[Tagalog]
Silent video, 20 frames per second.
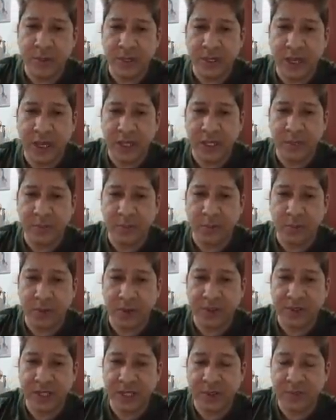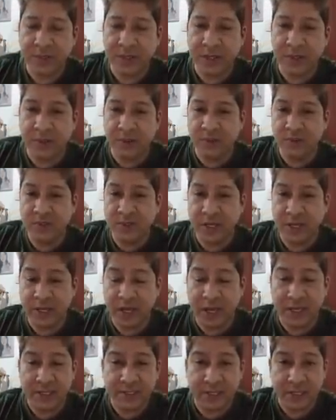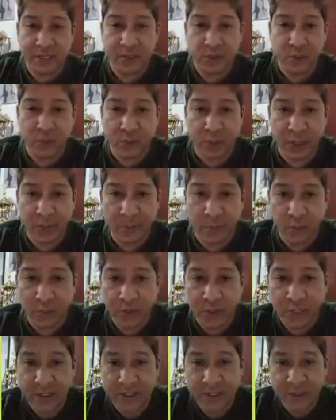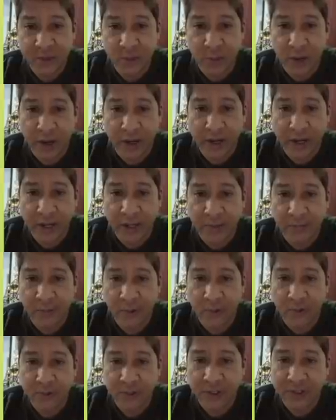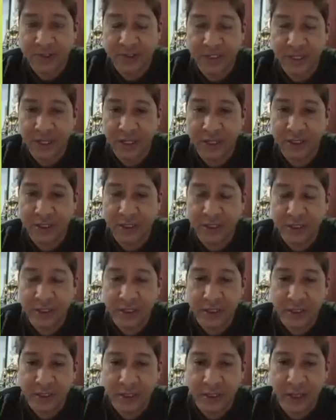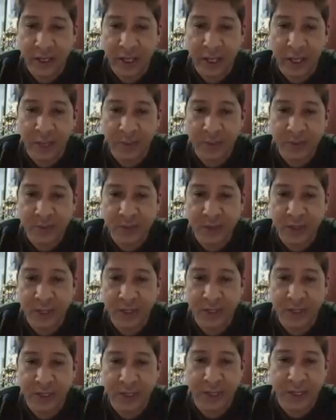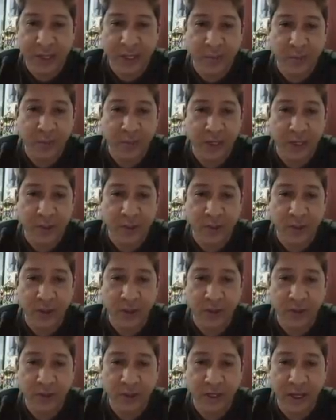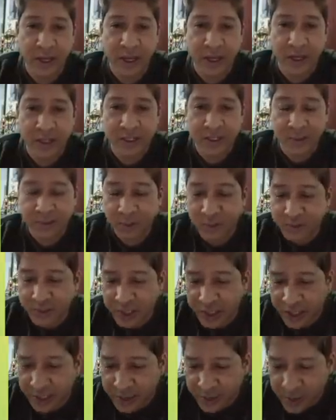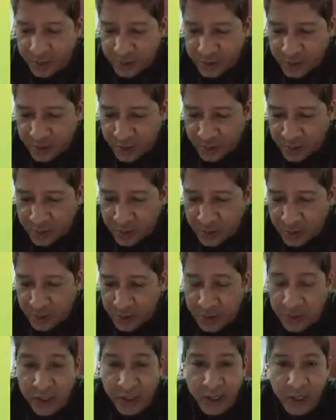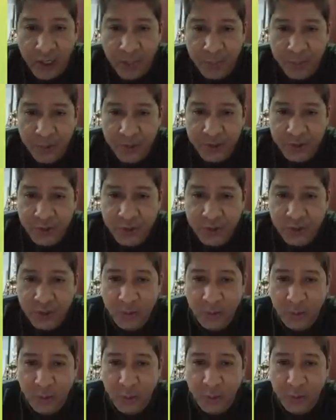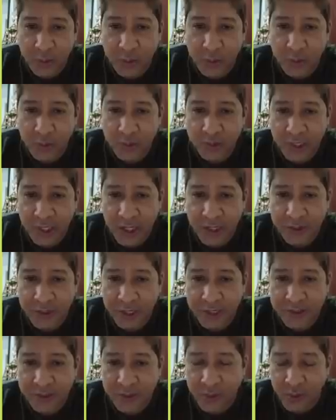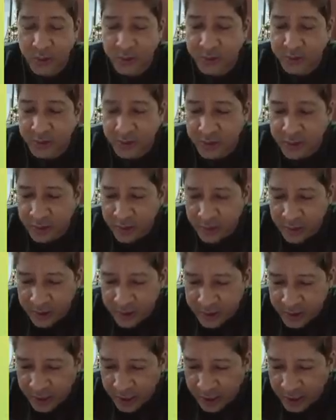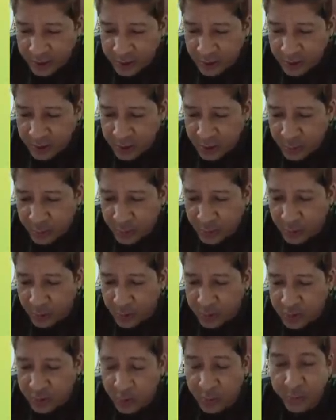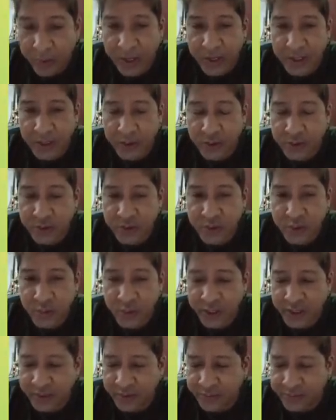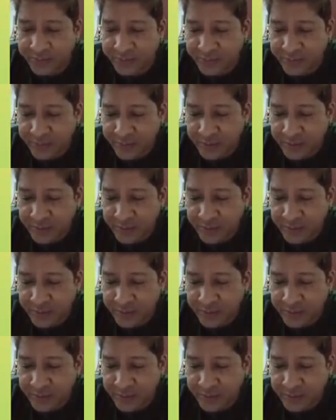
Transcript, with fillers: Binigay na po kay JB Guse last run ang sumakay po niya ni si YL Bautista. Kaya mas maganda yung tatakbo nito ngayon. Kaya siya po second choice ko. Kaya ang first choice ko po, number 1, Sheltex Gold. Second choice, number 8, Payros Queen.